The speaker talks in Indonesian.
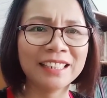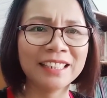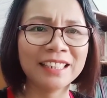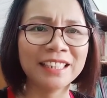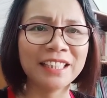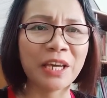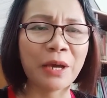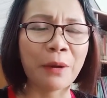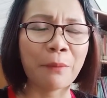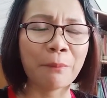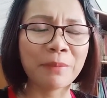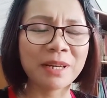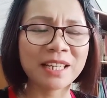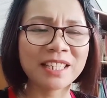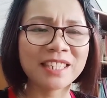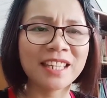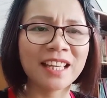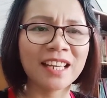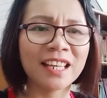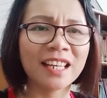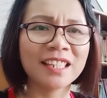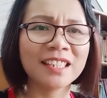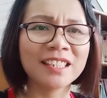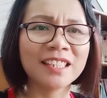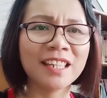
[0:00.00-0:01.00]

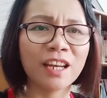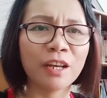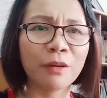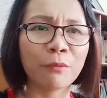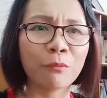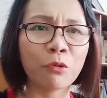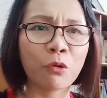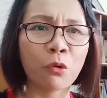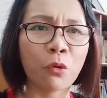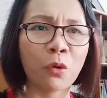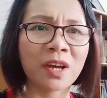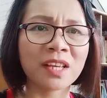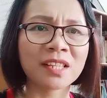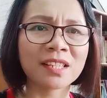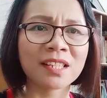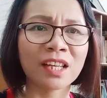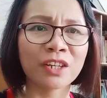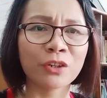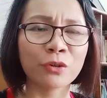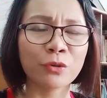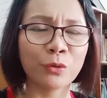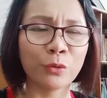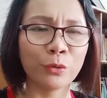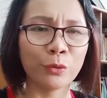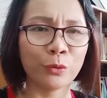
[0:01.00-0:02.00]
Berjalan dalam kuasa
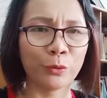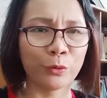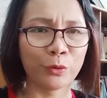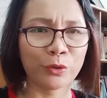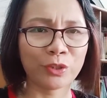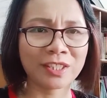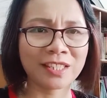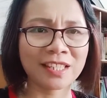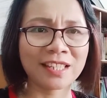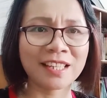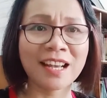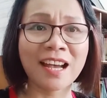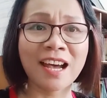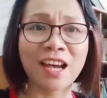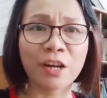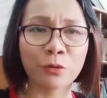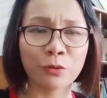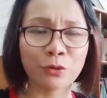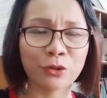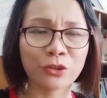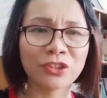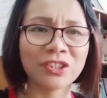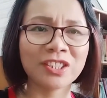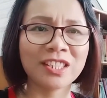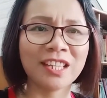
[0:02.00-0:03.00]
Roh Kudus
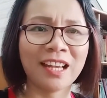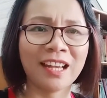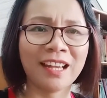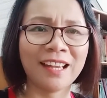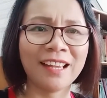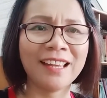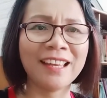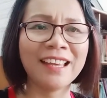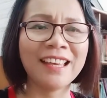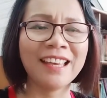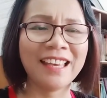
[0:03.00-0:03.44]
seharusnya